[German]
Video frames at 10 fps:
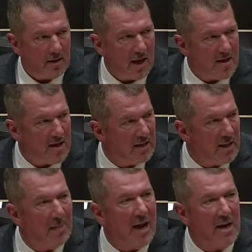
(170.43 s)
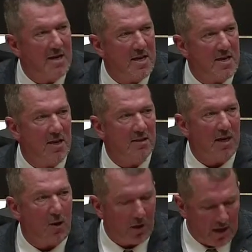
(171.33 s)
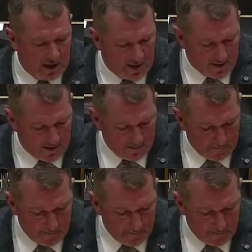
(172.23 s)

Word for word: als sie in der Praxis tauglich ist.